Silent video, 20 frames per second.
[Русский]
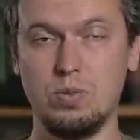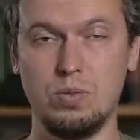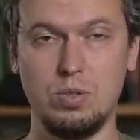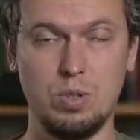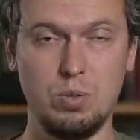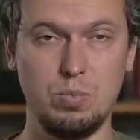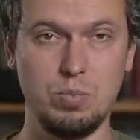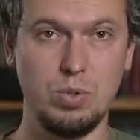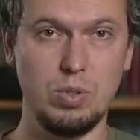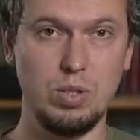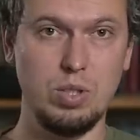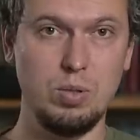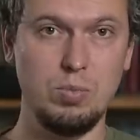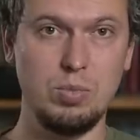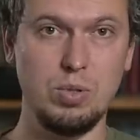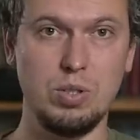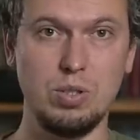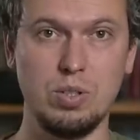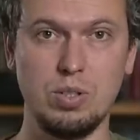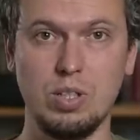типа
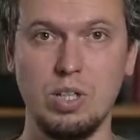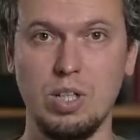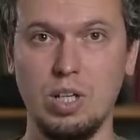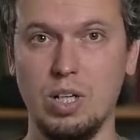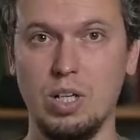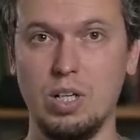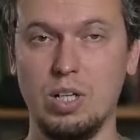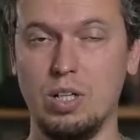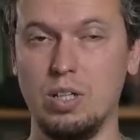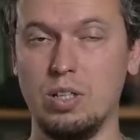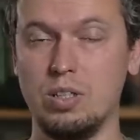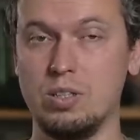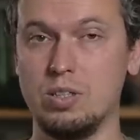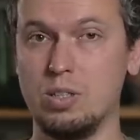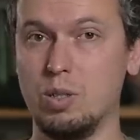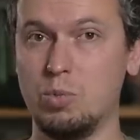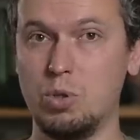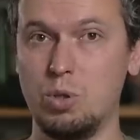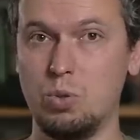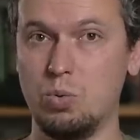Limited
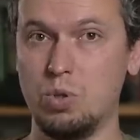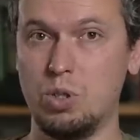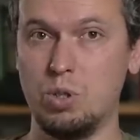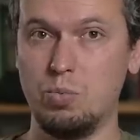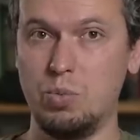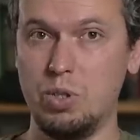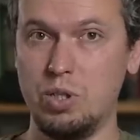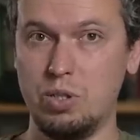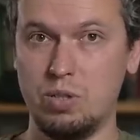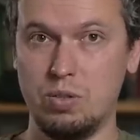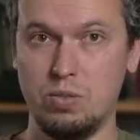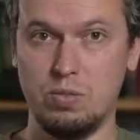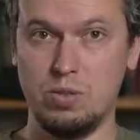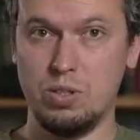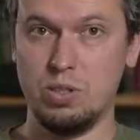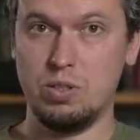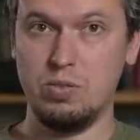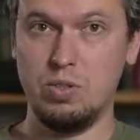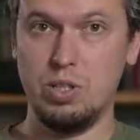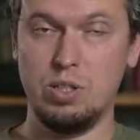самый тонкий блин
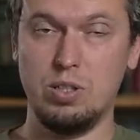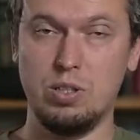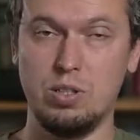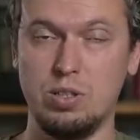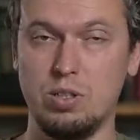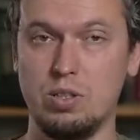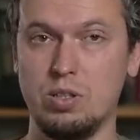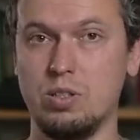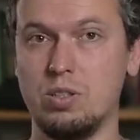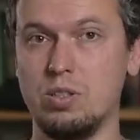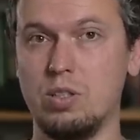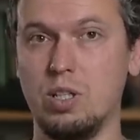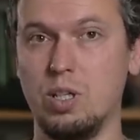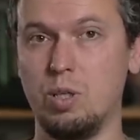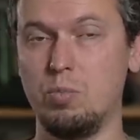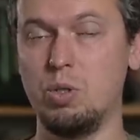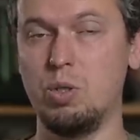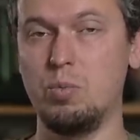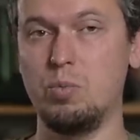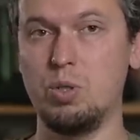на свете 40
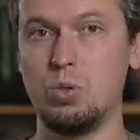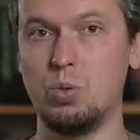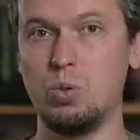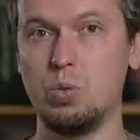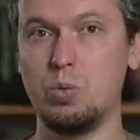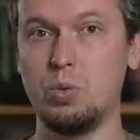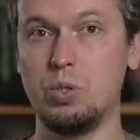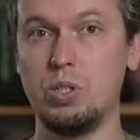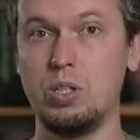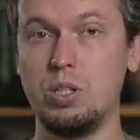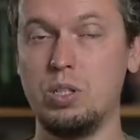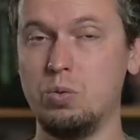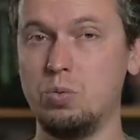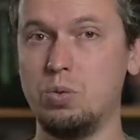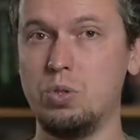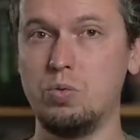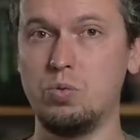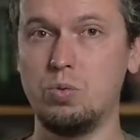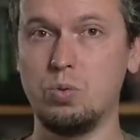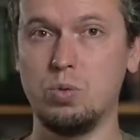миллиметровый и
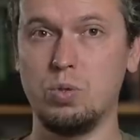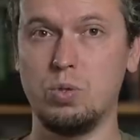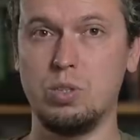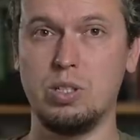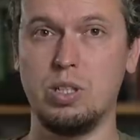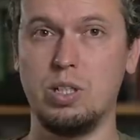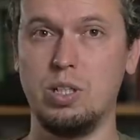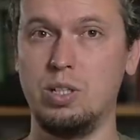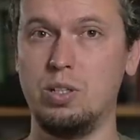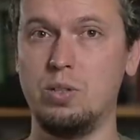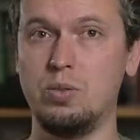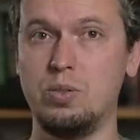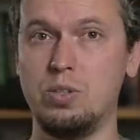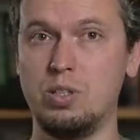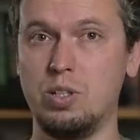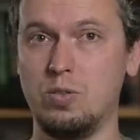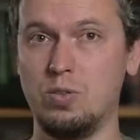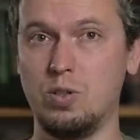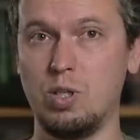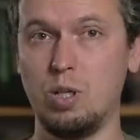у него заклинило
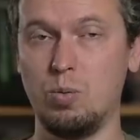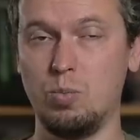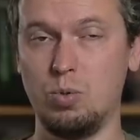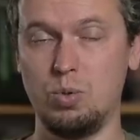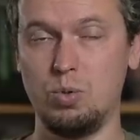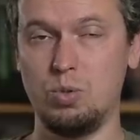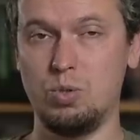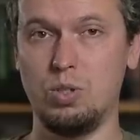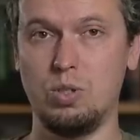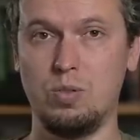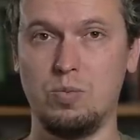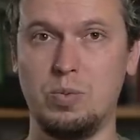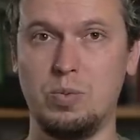диафрагму то есть это